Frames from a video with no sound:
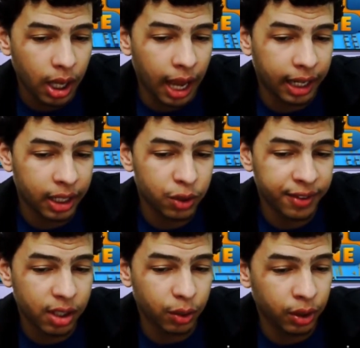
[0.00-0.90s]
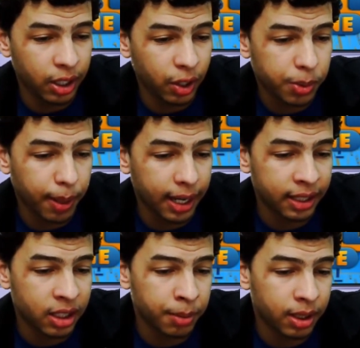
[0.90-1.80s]
a Igreja Universal do Reino de Deus, para
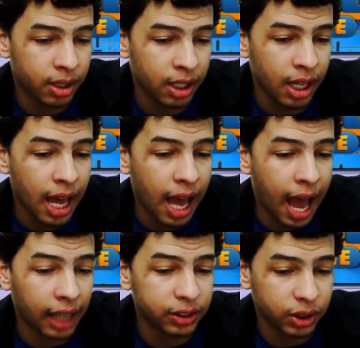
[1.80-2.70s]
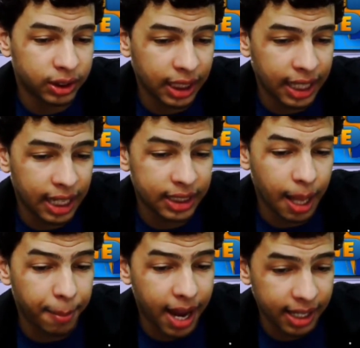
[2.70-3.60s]
retransmitir a Rádio Sociedade
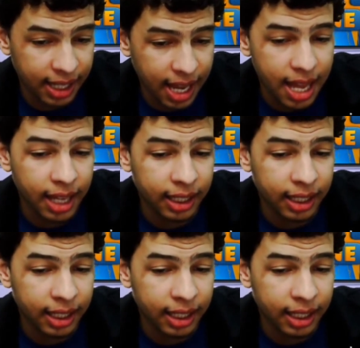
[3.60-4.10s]
da Bahia,